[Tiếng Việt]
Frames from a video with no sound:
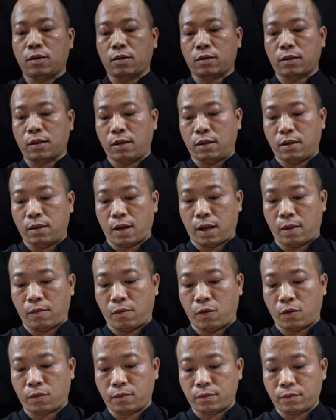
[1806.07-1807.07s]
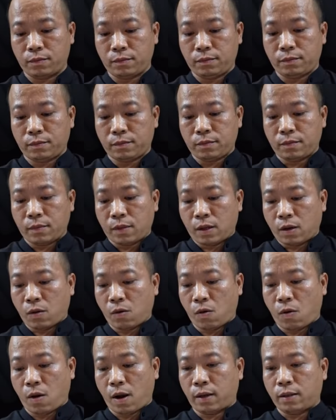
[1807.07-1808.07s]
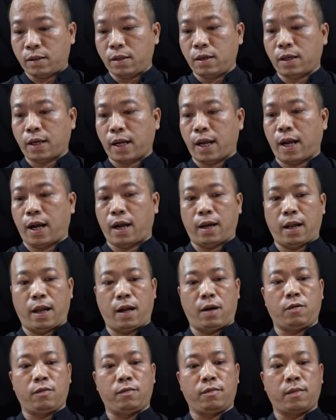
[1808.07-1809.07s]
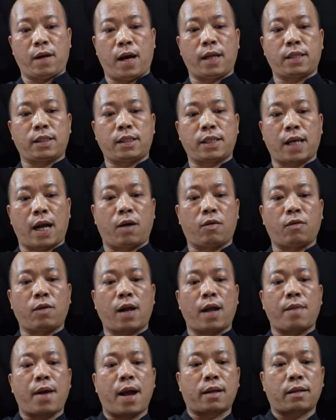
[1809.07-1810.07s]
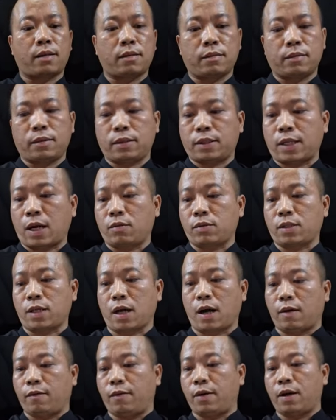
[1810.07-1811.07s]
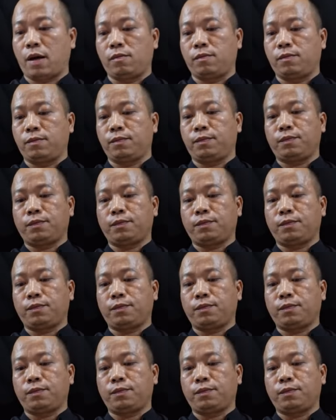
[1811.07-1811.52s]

cho từng người một còn những kẻ nào mà ăn cháo đáy bát cháo trở với ông